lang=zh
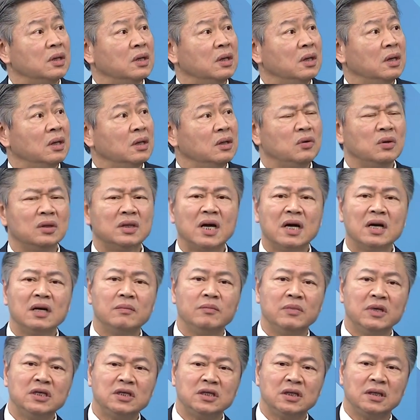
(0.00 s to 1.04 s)
嗯，因为它很
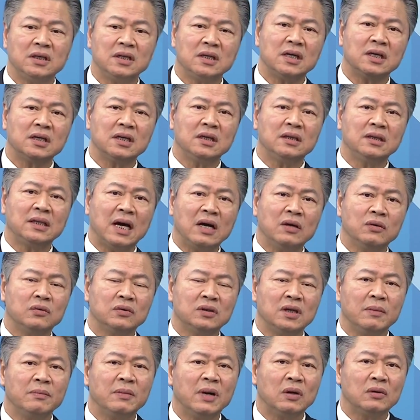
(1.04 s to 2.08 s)
明显的，它跟大陆
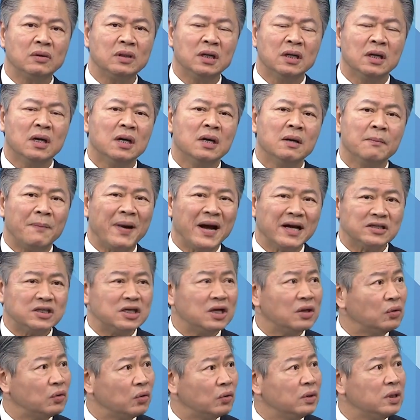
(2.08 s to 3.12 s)
的贸易八
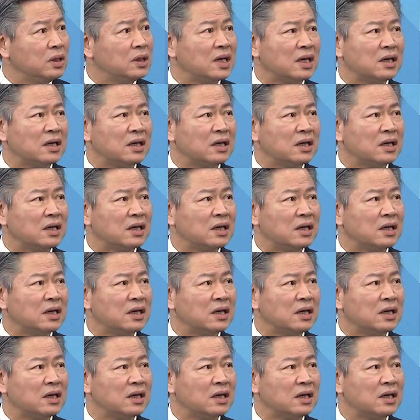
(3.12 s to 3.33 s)
千多亿，